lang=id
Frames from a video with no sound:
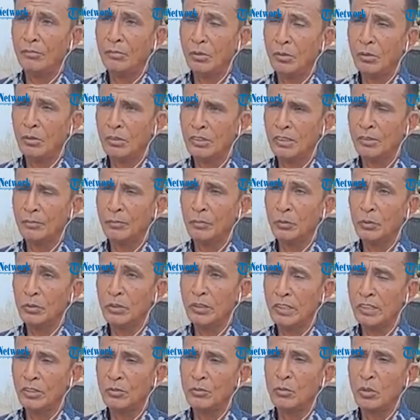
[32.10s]
Sebagai
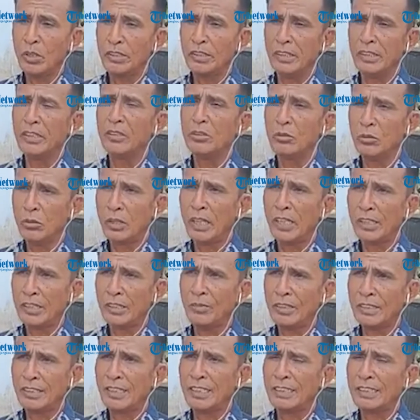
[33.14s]
informasi,
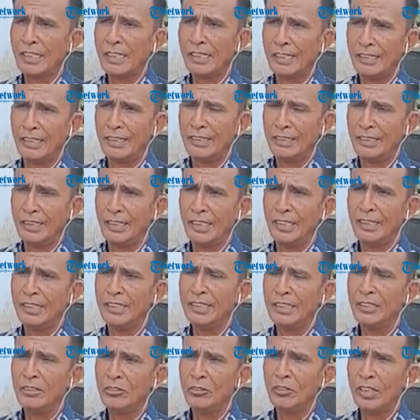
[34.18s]
Verdi Sambo
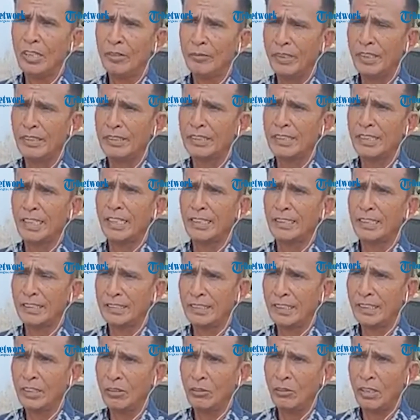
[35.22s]
lolos dari
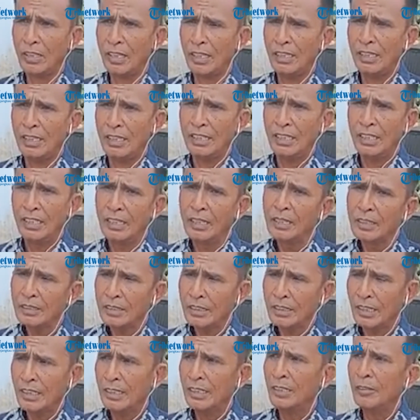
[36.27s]
pidana mati
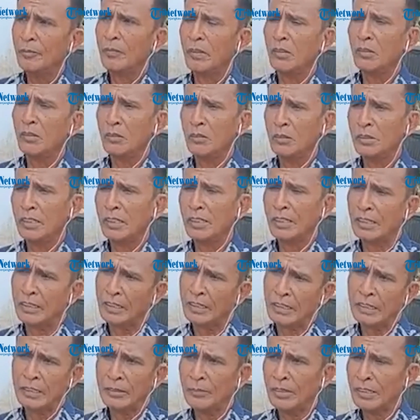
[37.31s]
menjadi seumur
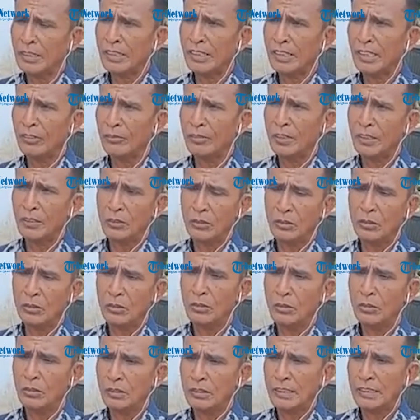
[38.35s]
hidup.
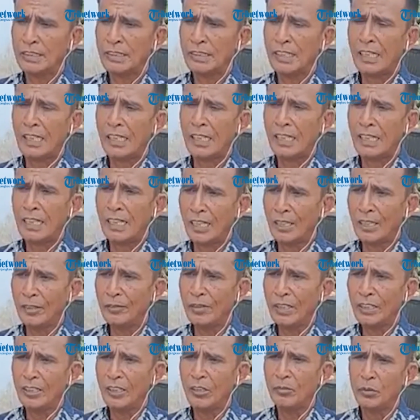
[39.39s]
Sementara Putri
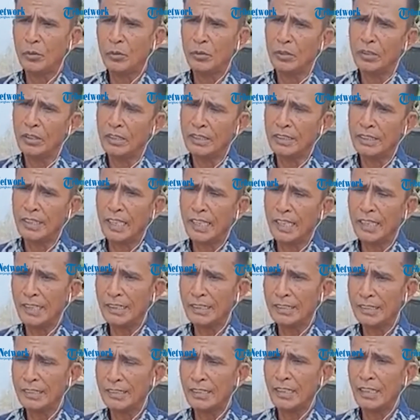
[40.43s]

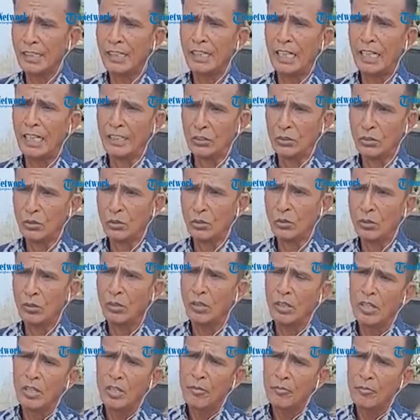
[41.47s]
Chandrawati juga
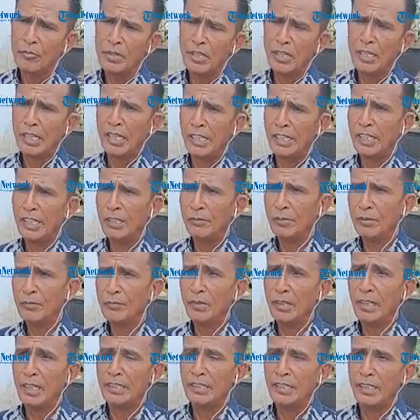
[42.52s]
mendapat keringanan
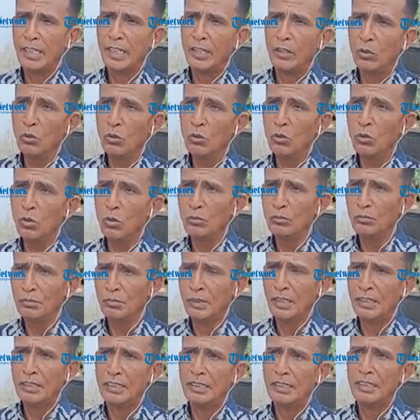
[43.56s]
hukuman
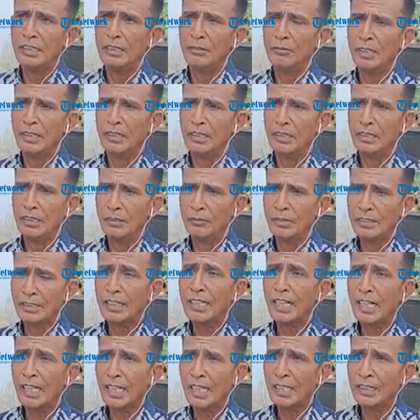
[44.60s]
dari 20
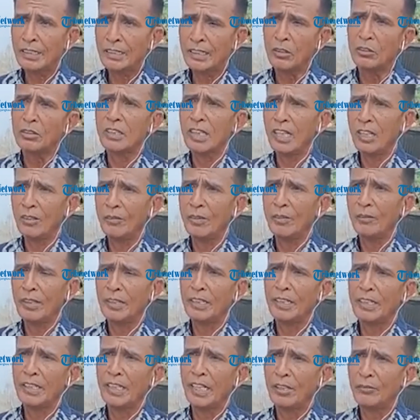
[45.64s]
tahun menjadi
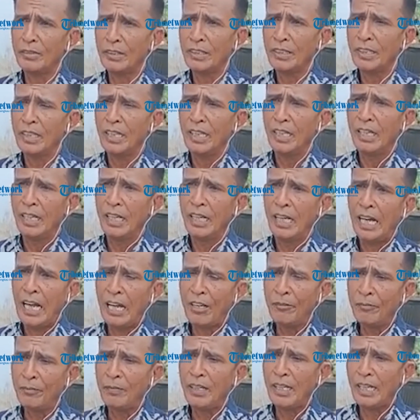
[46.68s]
10 tahun
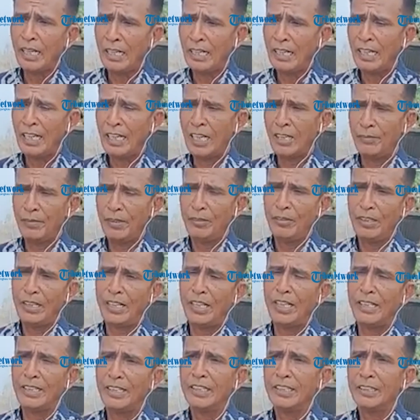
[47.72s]
penjara.
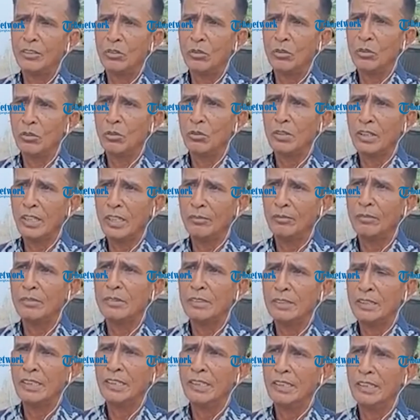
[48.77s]
Hukuman terhadap Riki
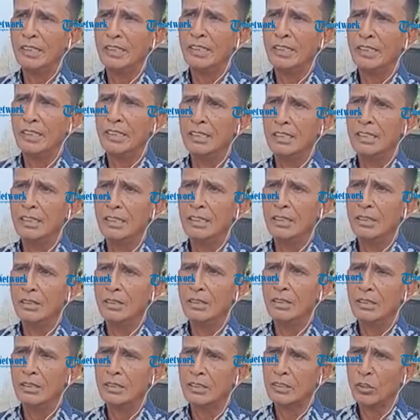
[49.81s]
Rijal turut
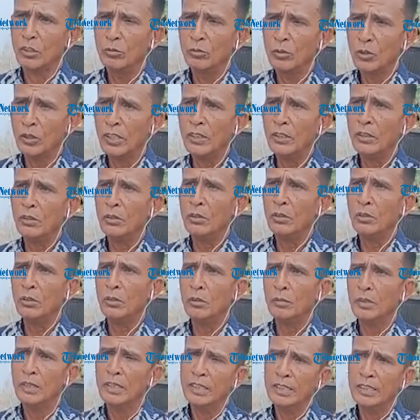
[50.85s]
disunat dari 13
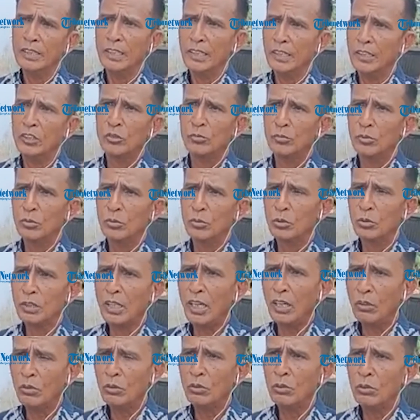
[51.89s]
tahun
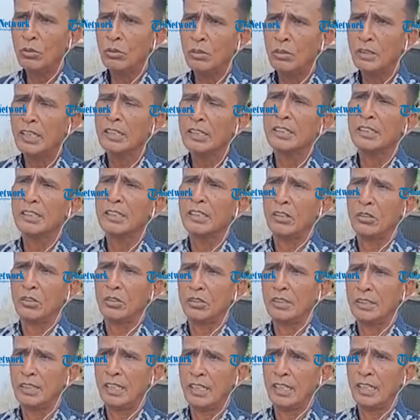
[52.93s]
menjadi 8
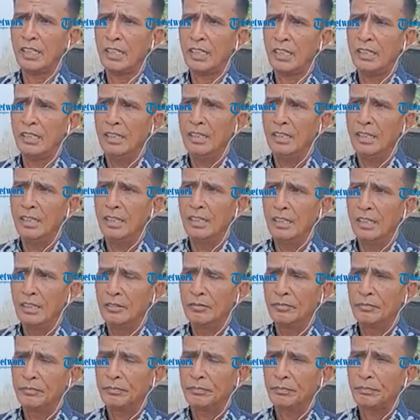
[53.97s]
tahun bui.
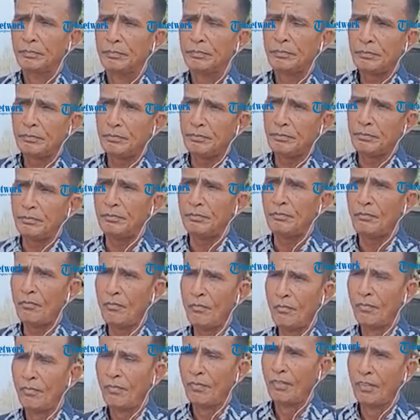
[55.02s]
Sementara itu,
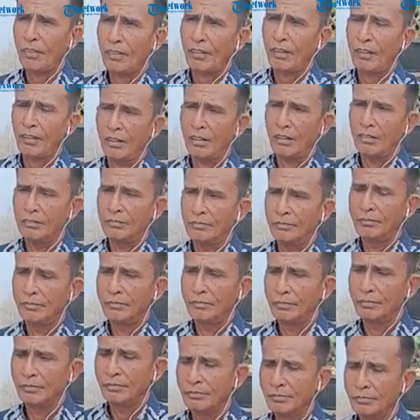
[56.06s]
Kuat Maruf
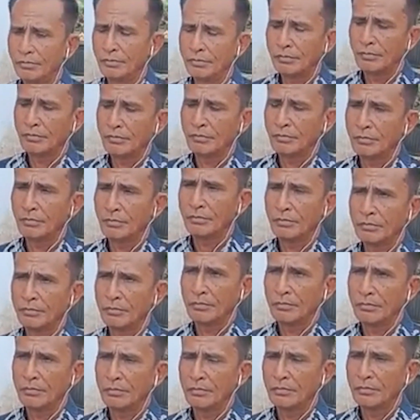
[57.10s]
mendapat keringanan
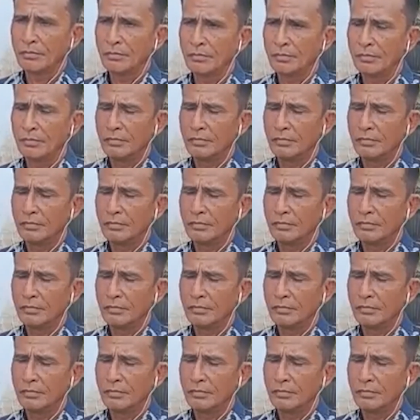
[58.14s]
hukuman